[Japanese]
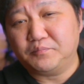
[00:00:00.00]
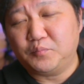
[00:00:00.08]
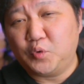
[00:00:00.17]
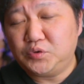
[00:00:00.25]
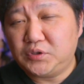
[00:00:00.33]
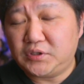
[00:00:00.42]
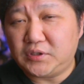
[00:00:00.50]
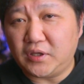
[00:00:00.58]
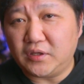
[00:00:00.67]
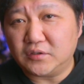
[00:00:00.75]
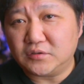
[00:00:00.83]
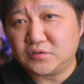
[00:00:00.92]
持ってき
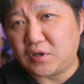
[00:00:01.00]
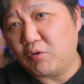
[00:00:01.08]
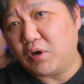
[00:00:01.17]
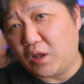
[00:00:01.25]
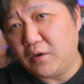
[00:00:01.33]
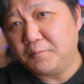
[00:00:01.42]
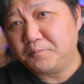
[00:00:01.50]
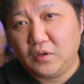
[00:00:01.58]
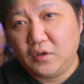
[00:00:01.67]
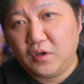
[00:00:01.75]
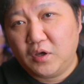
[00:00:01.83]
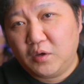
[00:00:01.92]
て使おうかな。
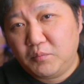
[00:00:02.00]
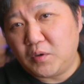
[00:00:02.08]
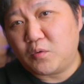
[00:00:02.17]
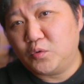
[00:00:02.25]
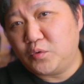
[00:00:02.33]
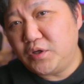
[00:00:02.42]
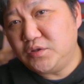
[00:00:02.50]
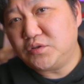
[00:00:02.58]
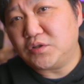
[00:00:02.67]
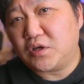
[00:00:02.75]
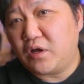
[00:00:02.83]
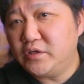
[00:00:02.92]
まあ、この
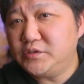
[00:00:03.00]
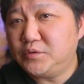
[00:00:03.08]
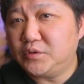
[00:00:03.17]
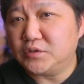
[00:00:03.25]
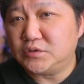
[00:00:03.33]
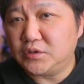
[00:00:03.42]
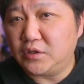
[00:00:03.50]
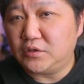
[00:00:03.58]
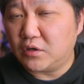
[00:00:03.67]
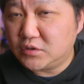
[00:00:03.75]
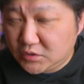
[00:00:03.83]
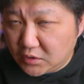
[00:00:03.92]
レンズに関してはですね、
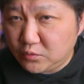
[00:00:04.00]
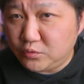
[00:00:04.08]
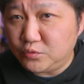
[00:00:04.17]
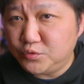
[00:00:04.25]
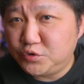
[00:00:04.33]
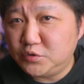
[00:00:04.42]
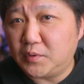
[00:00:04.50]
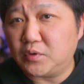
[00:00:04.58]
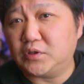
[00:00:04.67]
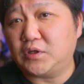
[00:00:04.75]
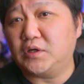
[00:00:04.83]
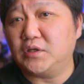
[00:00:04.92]
たくさんの YouTuber
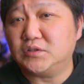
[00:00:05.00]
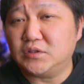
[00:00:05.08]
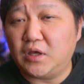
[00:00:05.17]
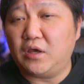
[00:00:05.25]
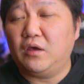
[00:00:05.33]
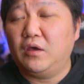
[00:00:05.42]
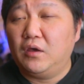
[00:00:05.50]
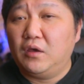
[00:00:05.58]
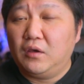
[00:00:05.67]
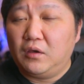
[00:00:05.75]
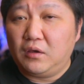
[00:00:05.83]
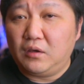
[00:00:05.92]
の方がですね、
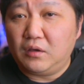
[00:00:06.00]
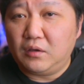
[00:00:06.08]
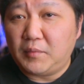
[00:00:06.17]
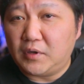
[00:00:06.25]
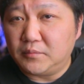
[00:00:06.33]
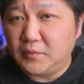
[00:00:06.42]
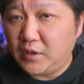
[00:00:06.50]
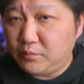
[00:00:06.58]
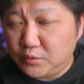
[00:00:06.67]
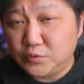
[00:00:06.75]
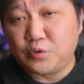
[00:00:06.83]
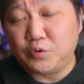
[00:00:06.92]
えー、まあ、
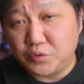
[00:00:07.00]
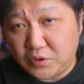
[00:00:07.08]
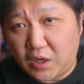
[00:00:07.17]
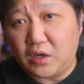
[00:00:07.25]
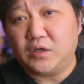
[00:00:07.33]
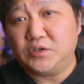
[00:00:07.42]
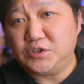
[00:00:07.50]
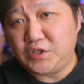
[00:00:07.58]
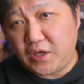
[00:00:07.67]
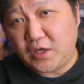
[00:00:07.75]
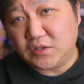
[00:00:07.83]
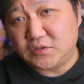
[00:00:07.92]
レビューというか、事
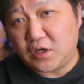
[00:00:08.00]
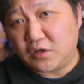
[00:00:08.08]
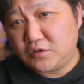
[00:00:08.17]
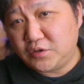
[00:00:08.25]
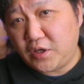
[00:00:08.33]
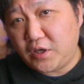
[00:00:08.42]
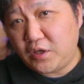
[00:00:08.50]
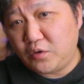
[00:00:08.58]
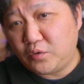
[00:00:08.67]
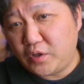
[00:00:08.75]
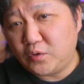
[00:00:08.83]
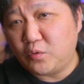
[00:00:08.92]
例、作例
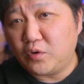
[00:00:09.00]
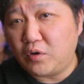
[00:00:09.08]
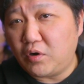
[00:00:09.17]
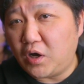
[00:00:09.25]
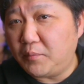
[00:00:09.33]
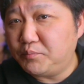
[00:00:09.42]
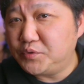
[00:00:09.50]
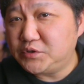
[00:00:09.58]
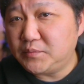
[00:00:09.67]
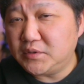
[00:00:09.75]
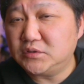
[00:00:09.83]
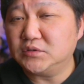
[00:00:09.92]
のね、動画をアップ
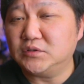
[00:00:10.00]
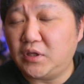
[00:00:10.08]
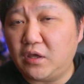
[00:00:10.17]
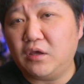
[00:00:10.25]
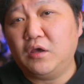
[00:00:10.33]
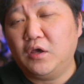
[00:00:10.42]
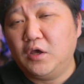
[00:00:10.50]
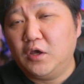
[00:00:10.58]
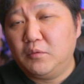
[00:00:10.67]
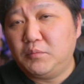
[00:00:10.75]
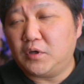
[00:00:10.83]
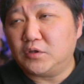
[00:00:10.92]
してますんで、
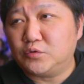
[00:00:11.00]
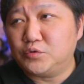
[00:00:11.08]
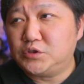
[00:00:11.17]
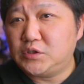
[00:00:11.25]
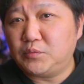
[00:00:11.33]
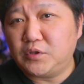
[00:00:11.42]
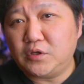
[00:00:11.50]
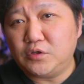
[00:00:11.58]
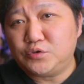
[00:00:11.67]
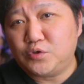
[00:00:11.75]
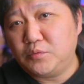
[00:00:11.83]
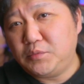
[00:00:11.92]
まあ、そちらもね、
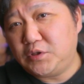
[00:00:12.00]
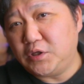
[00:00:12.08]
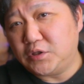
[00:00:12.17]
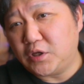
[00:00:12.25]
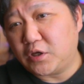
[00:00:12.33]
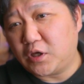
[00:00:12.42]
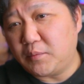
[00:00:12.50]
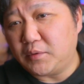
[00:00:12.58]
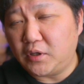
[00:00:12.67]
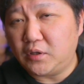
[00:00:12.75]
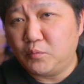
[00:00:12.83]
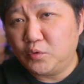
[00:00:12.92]
一緒に見ていただけれ
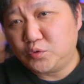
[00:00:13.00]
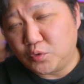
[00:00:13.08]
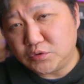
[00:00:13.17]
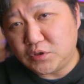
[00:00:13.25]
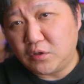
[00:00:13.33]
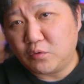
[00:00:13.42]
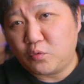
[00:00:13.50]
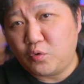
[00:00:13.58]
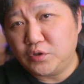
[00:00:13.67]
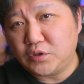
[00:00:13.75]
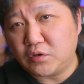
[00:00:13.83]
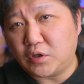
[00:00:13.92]
ばね、もっと参
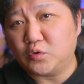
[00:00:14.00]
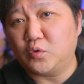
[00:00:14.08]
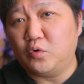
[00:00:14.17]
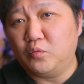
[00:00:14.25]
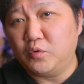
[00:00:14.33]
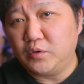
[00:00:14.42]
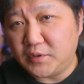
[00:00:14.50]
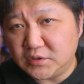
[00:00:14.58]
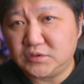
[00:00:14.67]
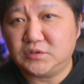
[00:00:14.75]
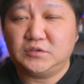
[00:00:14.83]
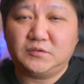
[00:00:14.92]
考になるかと思い
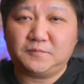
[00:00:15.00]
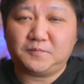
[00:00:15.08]
ます。